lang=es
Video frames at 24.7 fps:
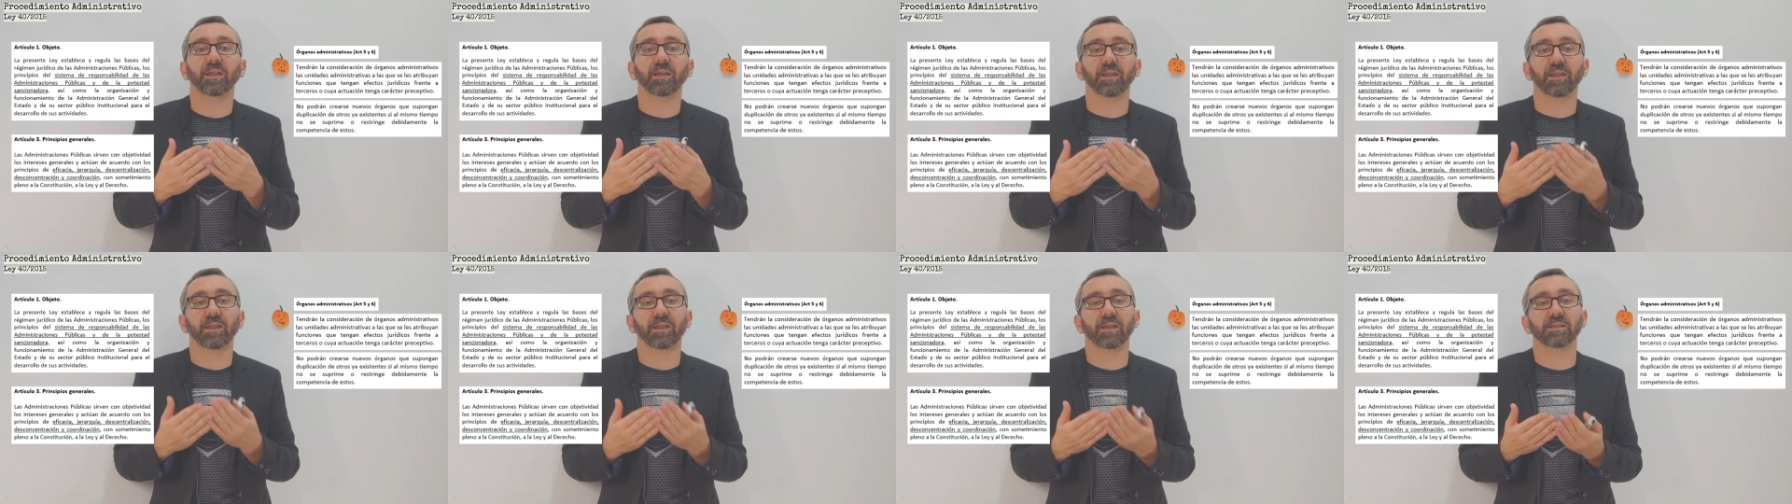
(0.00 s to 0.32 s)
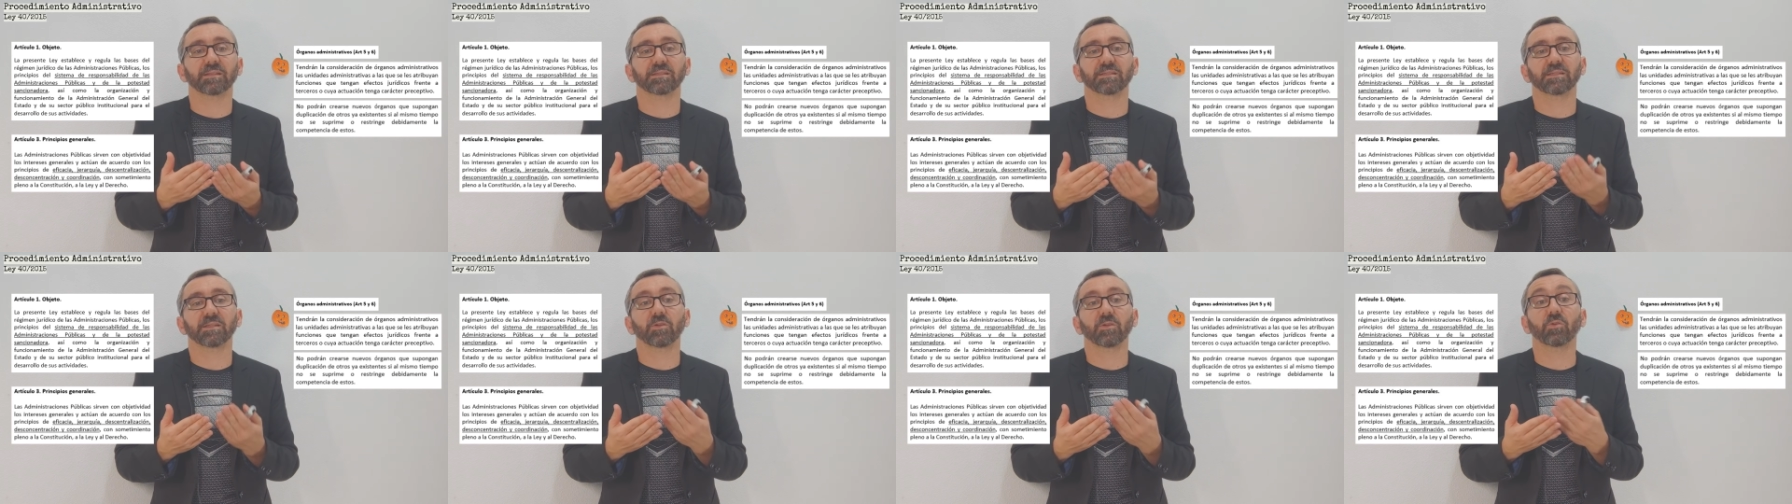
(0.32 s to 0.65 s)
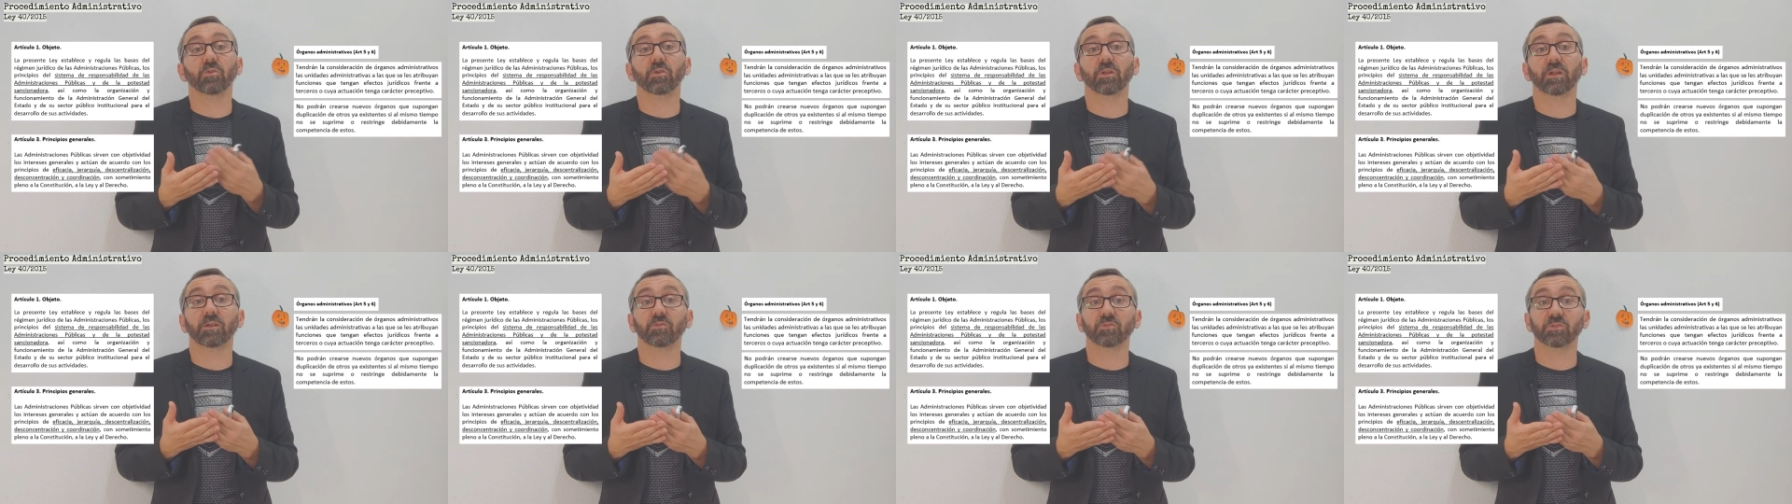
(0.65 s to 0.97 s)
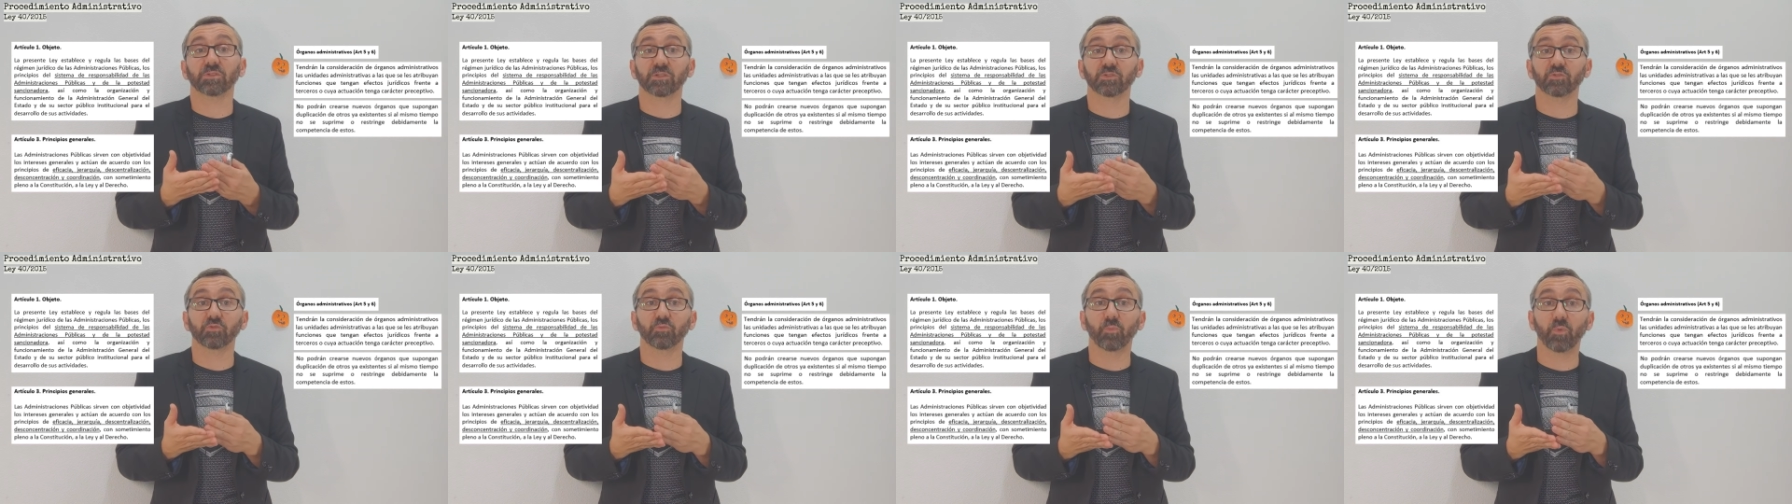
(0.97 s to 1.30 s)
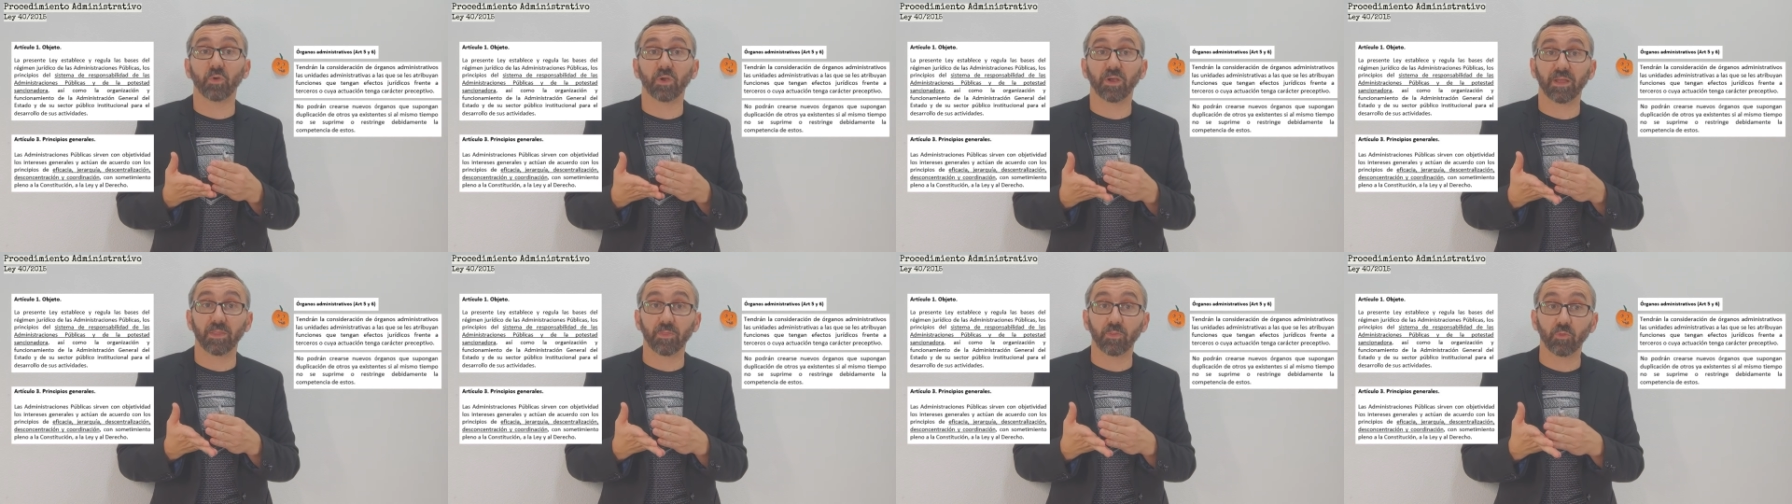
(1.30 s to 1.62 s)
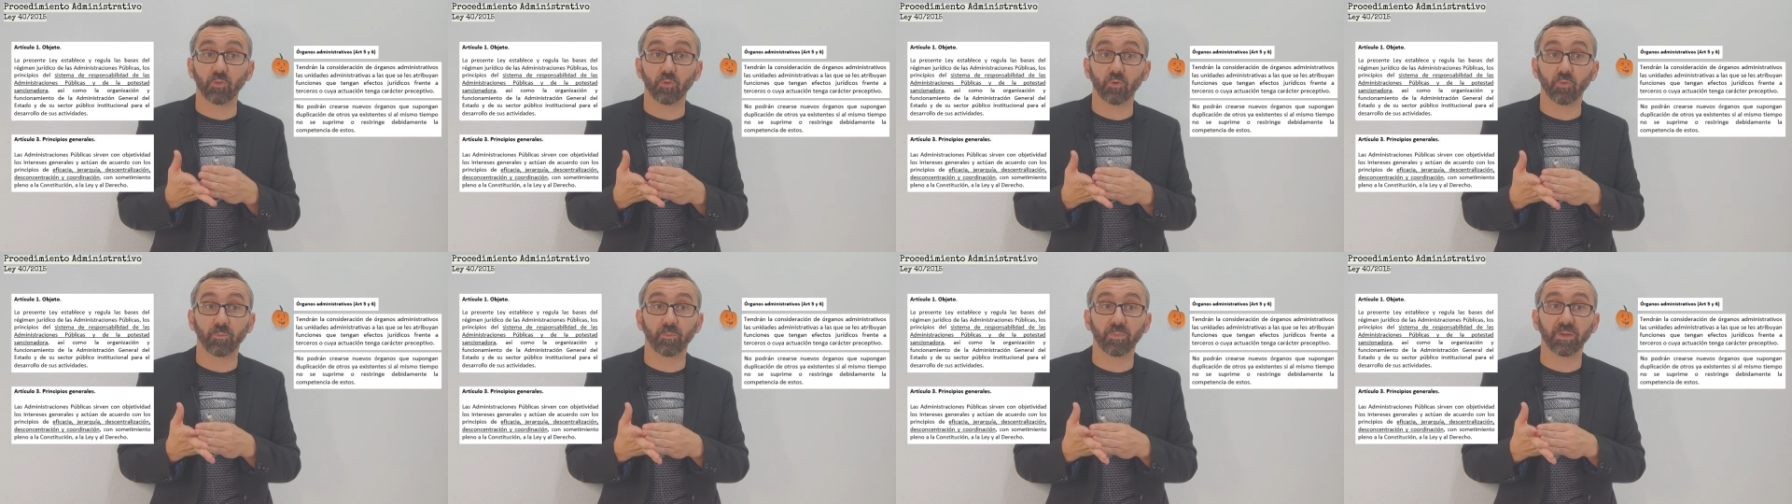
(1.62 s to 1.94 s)
crearse órganos que
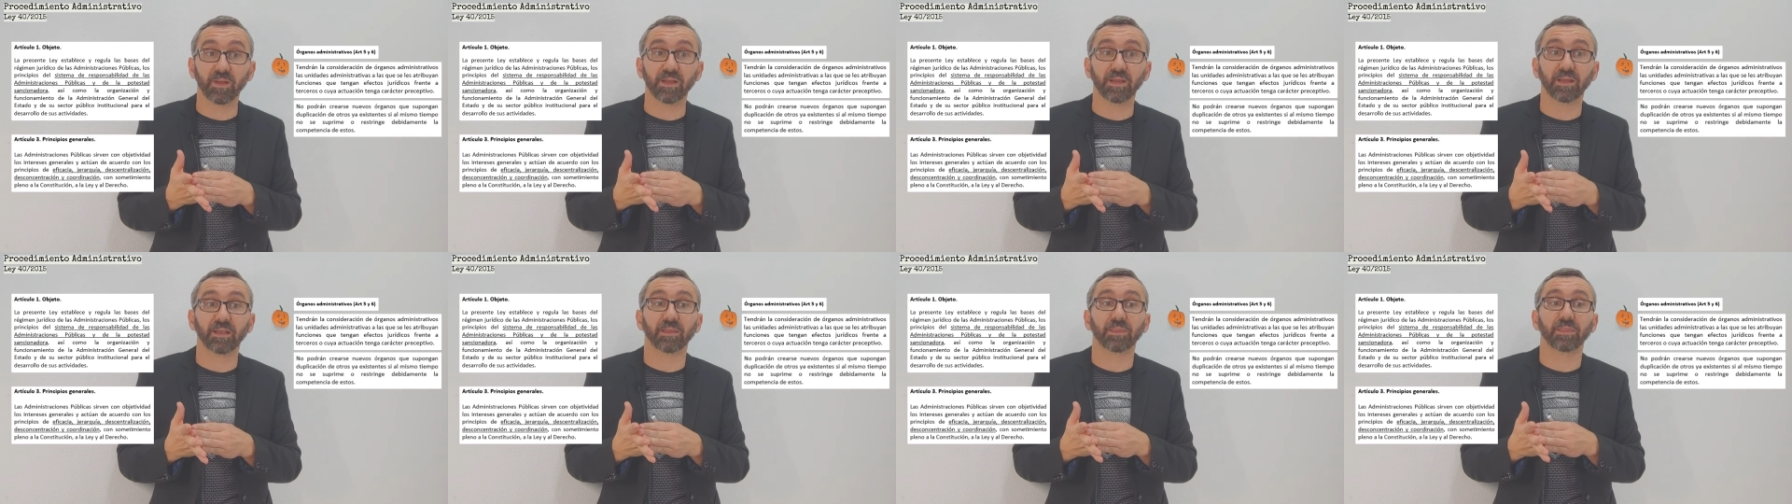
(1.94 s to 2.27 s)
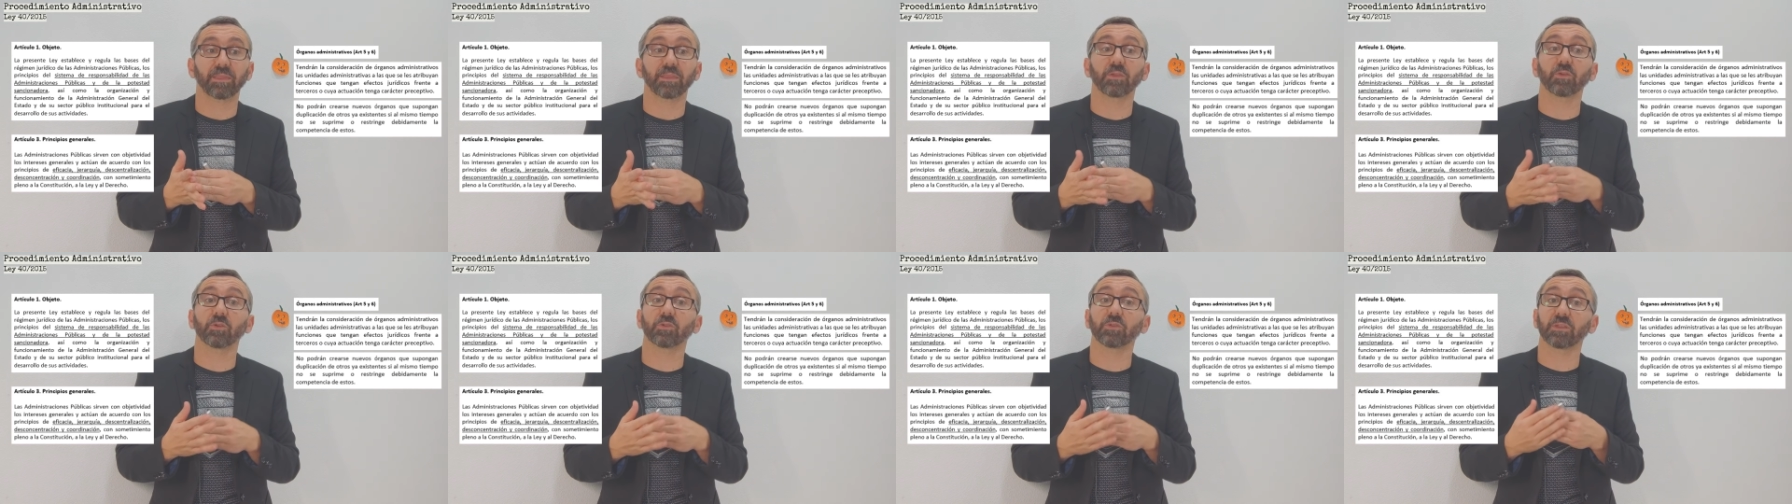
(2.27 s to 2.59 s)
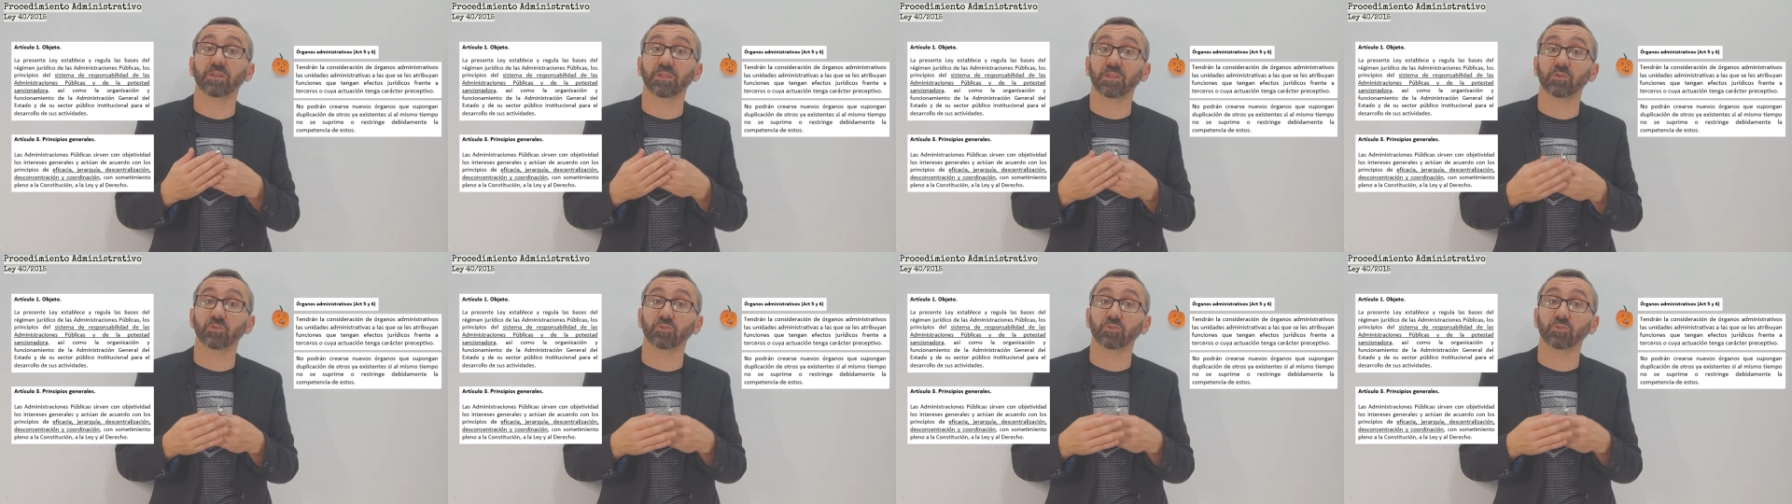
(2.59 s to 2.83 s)
supongan duplicación